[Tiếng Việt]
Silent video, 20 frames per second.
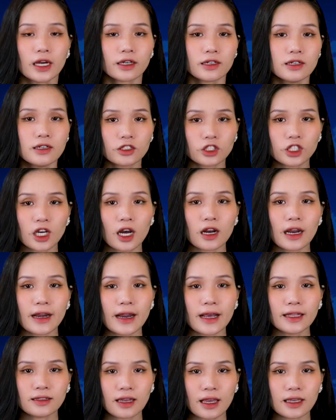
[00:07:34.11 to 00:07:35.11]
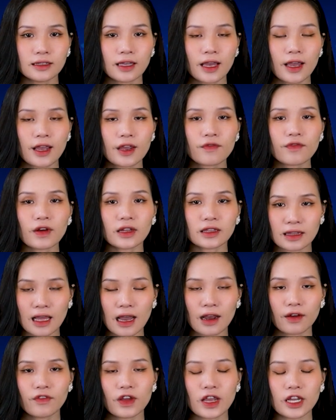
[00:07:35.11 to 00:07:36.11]
được cho là để thay thế và
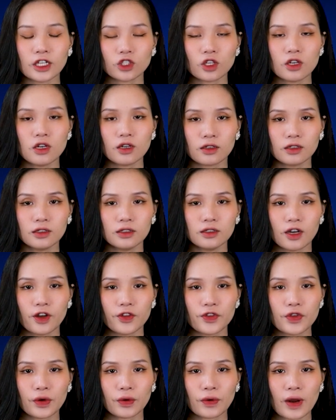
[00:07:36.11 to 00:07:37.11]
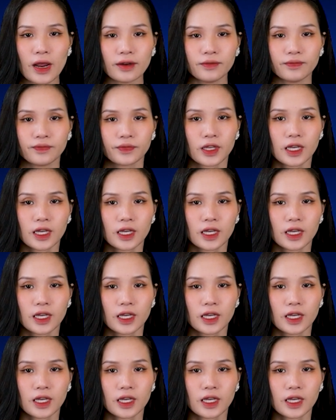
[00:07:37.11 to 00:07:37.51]
tăng viện cho lực lượng ở Ukraine.